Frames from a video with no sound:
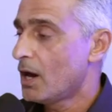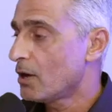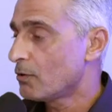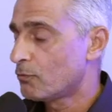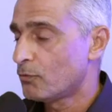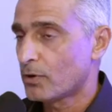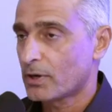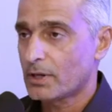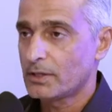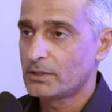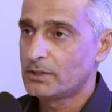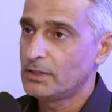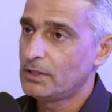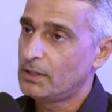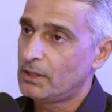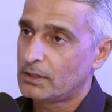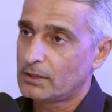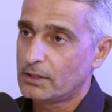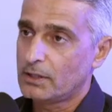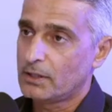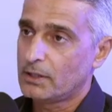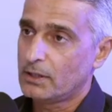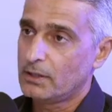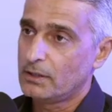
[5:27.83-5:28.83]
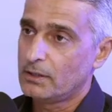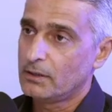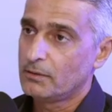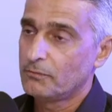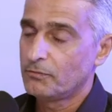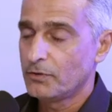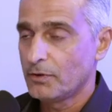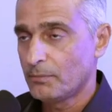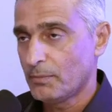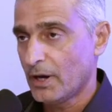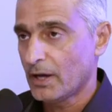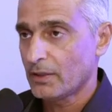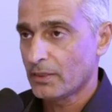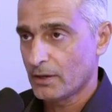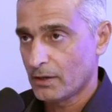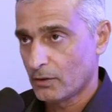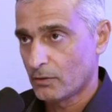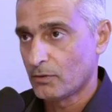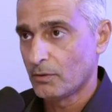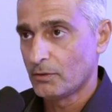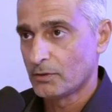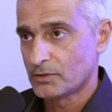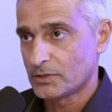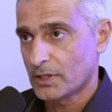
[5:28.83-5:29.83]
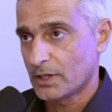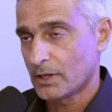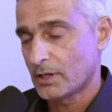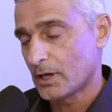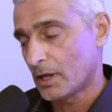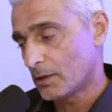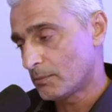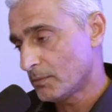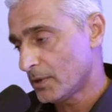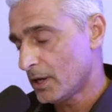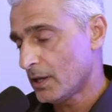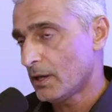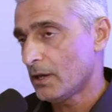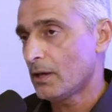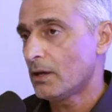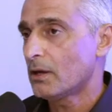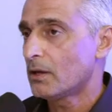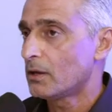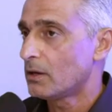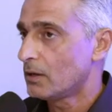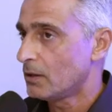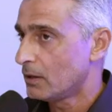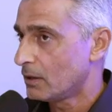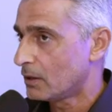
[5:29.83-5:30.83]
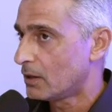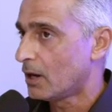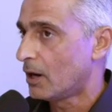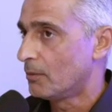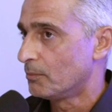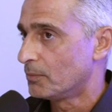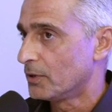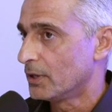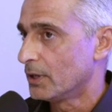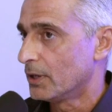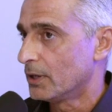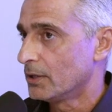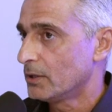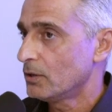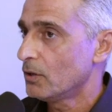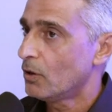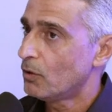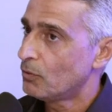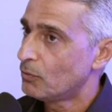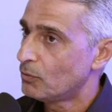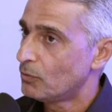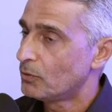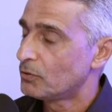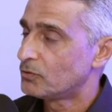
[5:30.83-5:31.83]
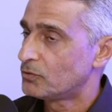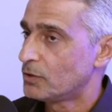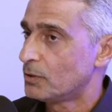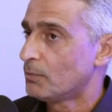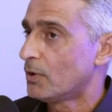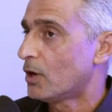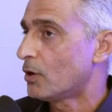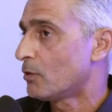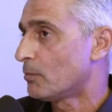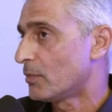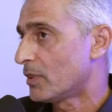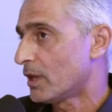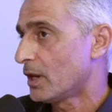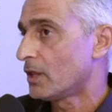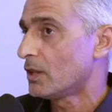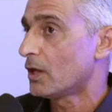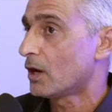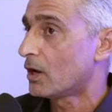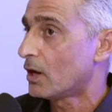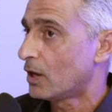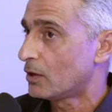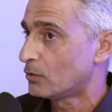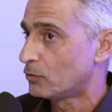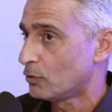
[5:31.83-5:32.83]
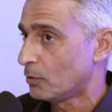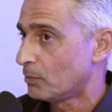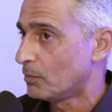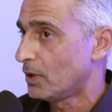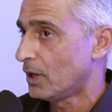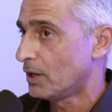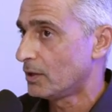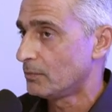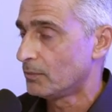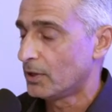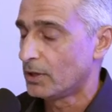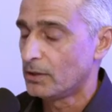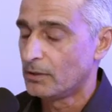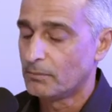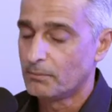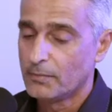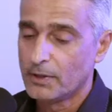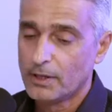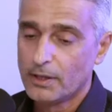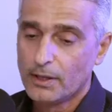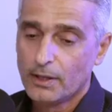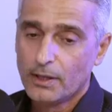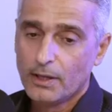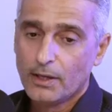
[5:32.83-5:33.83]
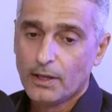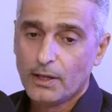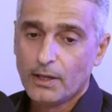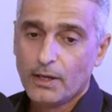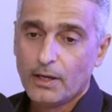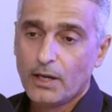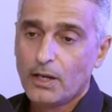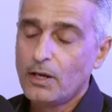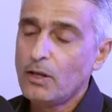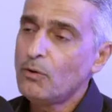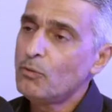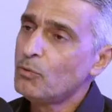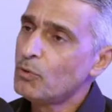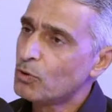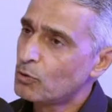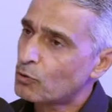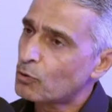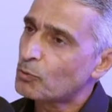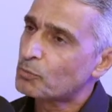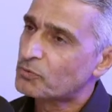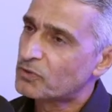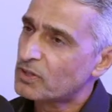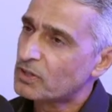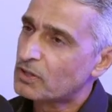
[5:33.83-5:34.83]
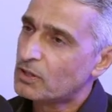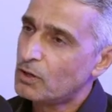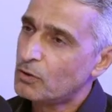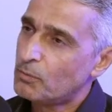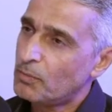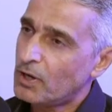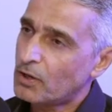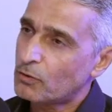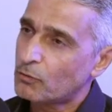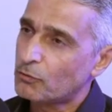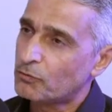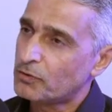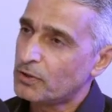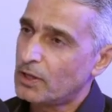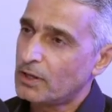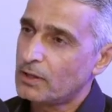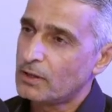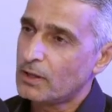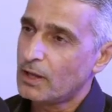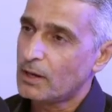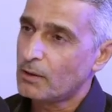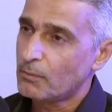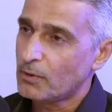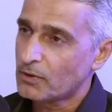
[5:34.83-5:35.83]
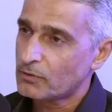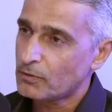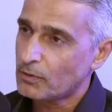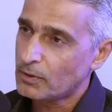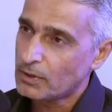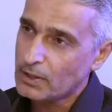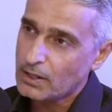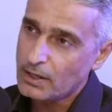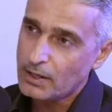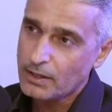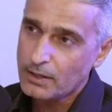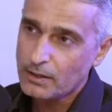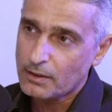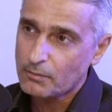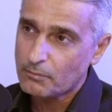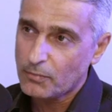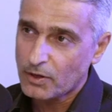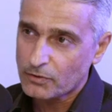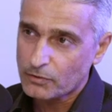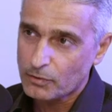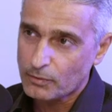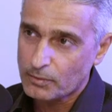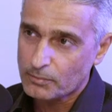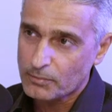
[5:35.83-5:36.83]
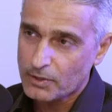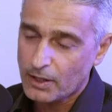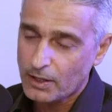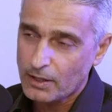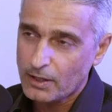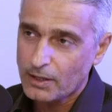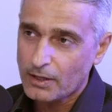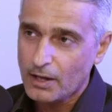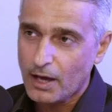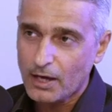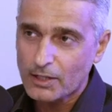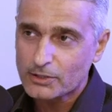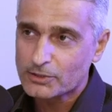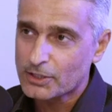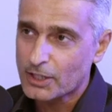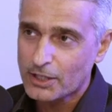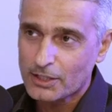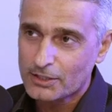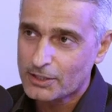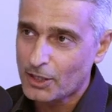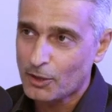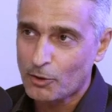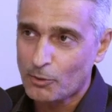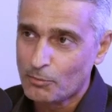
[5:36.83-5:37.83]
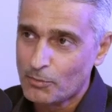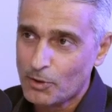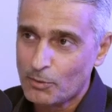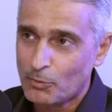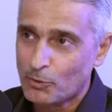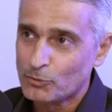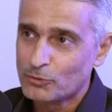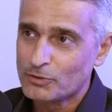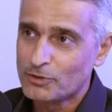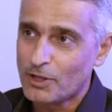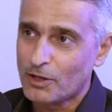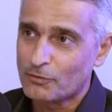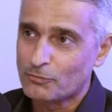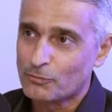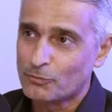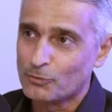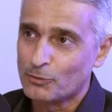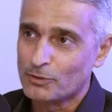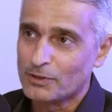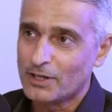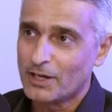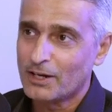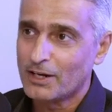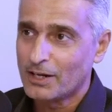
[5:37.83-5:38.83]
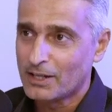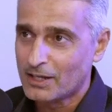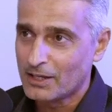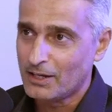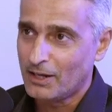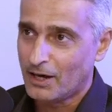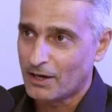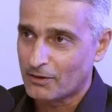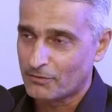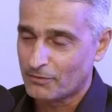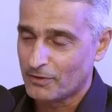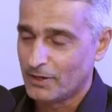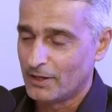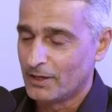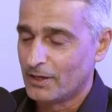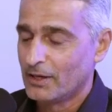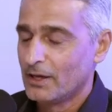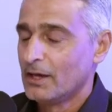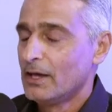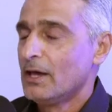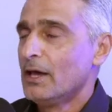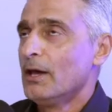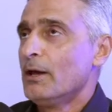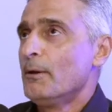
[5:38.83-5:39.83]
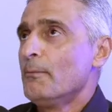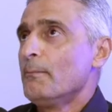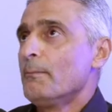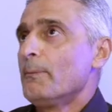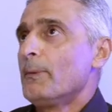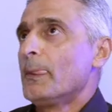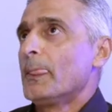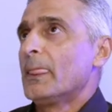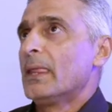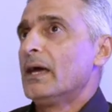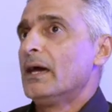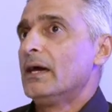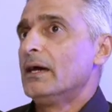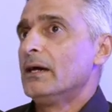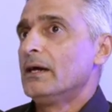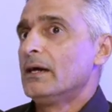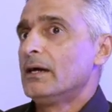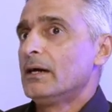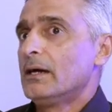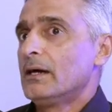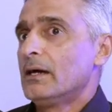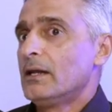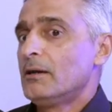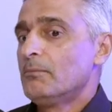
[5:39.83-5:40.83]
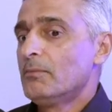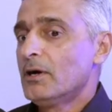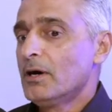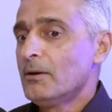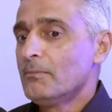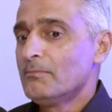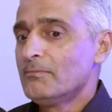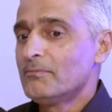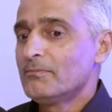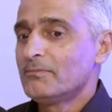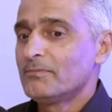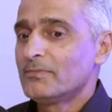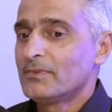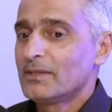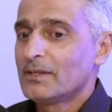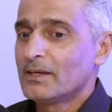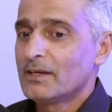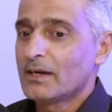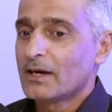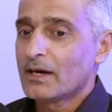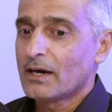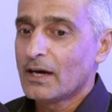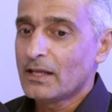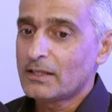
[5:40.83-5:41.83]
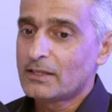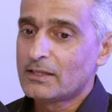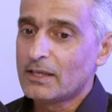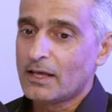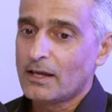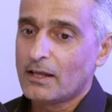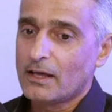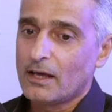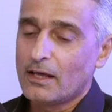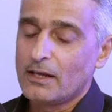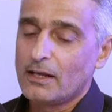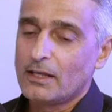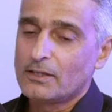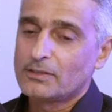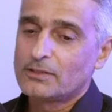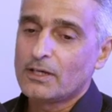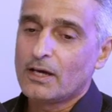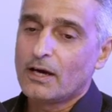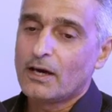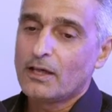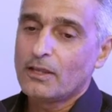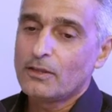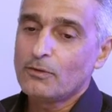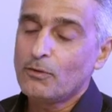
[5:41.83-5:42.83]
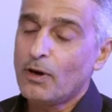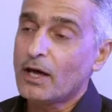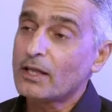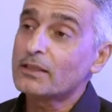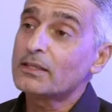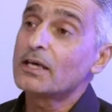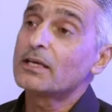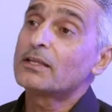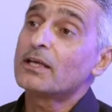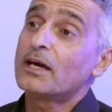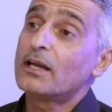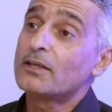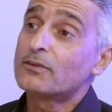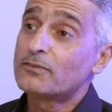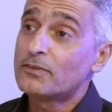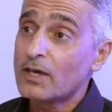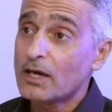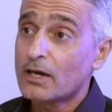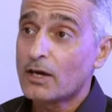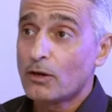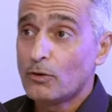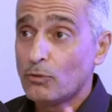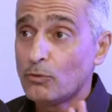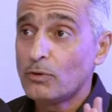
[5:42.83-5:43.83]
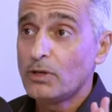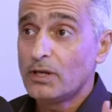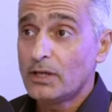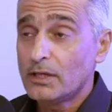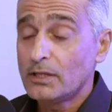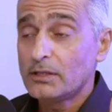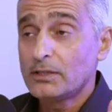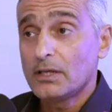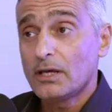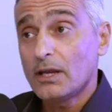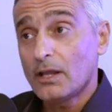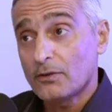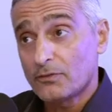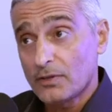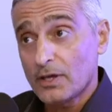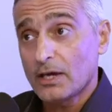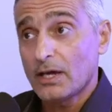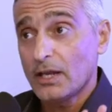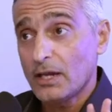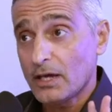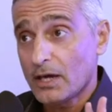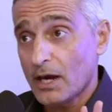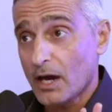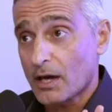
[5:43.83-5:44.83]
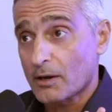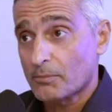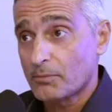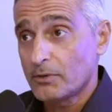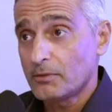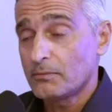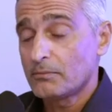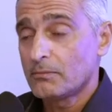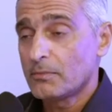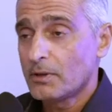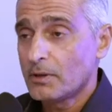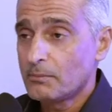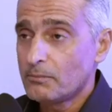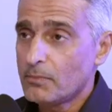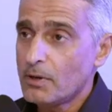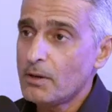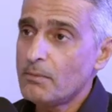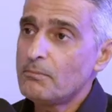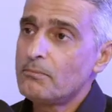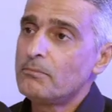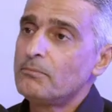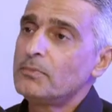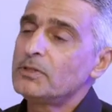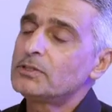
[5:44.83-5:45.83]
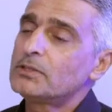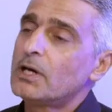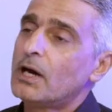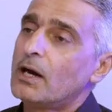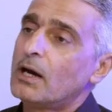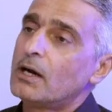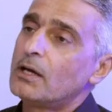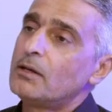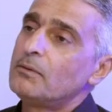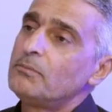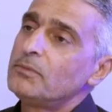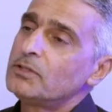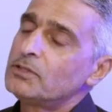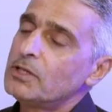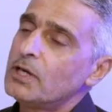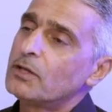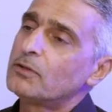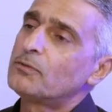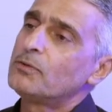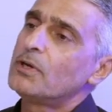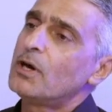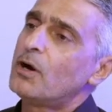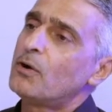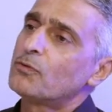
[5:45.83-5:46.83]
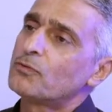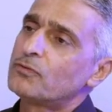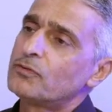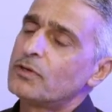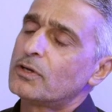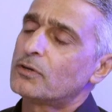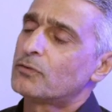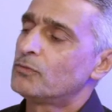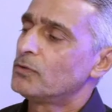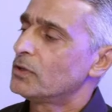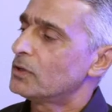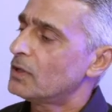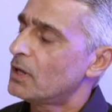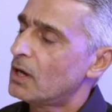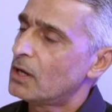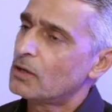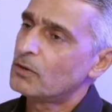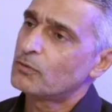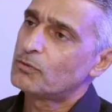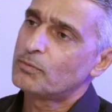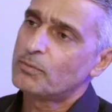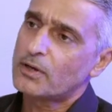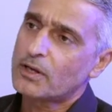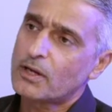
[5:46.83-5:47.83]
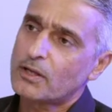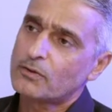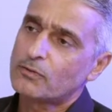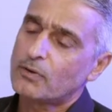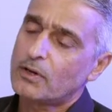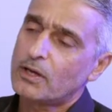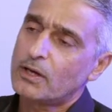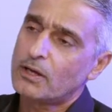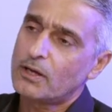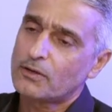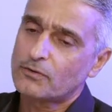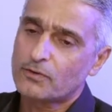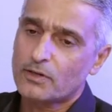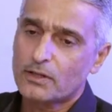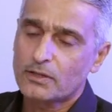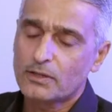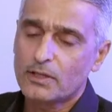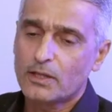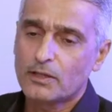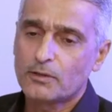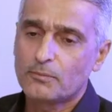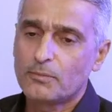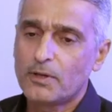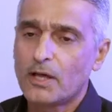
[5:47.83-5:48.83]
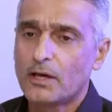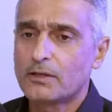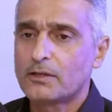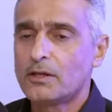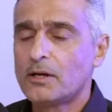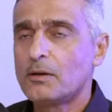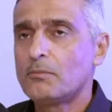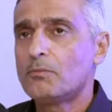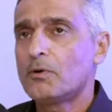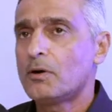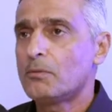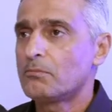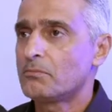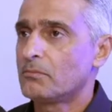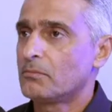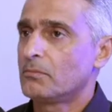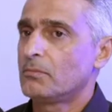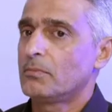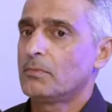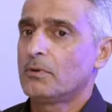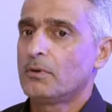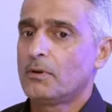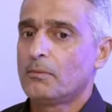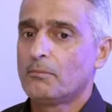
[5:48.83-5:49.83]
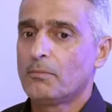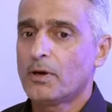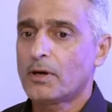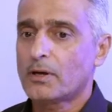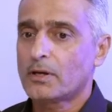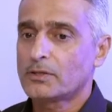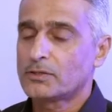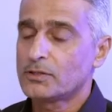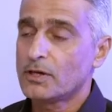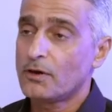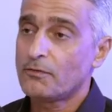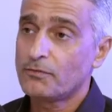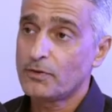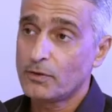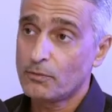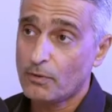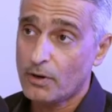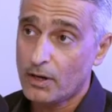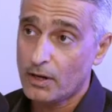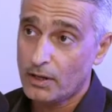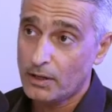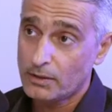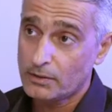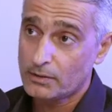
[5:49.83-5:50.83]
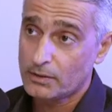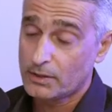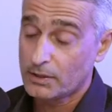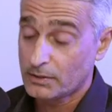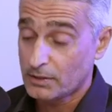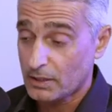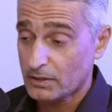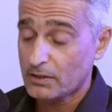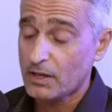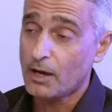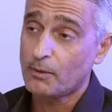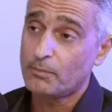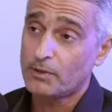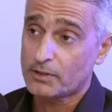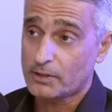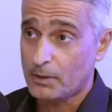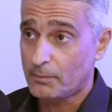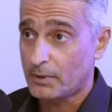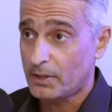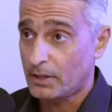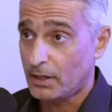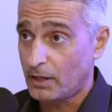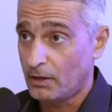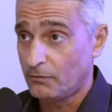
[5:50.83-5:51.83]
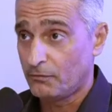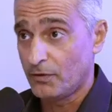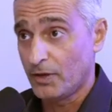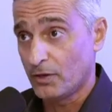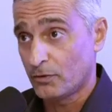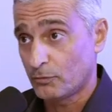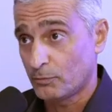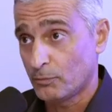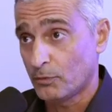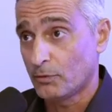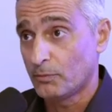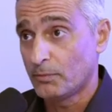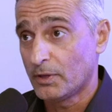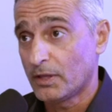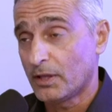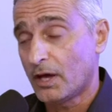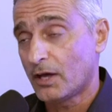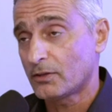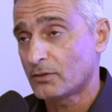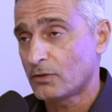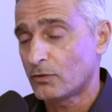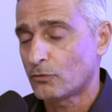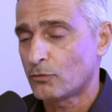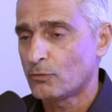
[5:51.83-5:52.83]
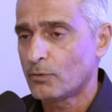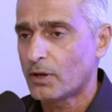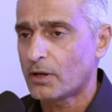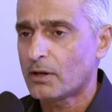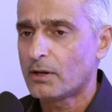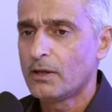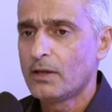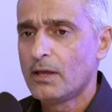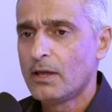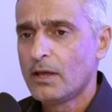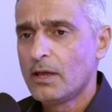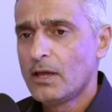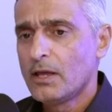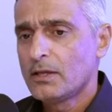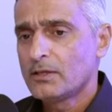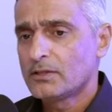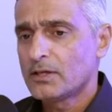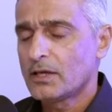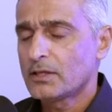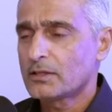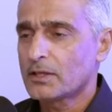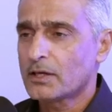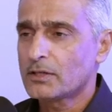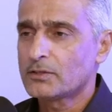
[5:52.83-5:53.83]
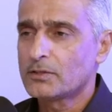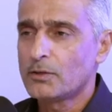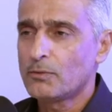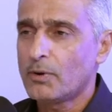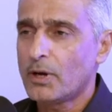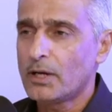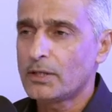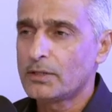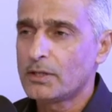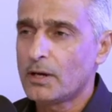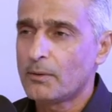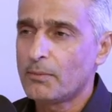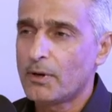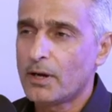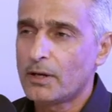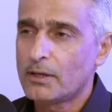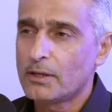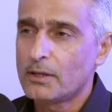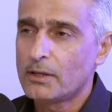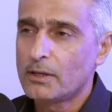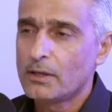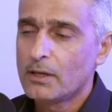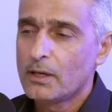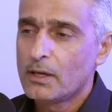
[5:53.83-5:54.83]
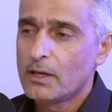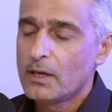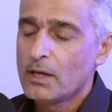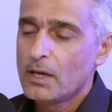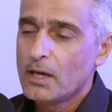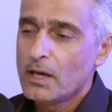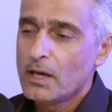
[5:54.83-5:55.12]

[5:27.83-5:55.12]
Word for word: لايف ورنتي يعطيك عليه في أوكي. بعض الشركات منها الكامبي يعني او أوكي. شيمانو مثلا اذا كان توب لاين مالهم أوكي. اوكي لو الجروب ست اللي معروف يعني انا ما اسوي لان ما اسوي لهم دعايه لان هاي الشركتين هم اللي موجودات في السوق يعني الكل عارفنا إيه. آه المهم خدت انا هالاشياء هذه وحطيت على السيكل هو اللي عندي انا سيكلي كاربون المهم مشى حالي مشيت وياه وصرت في ايطاليا وتمرنت وخلاص رديت بلادنا المهم مره شافني واحد كنت اتابع طبعا على الفيسبوك ما حاطي صور كان يطرش لي واحد ياباني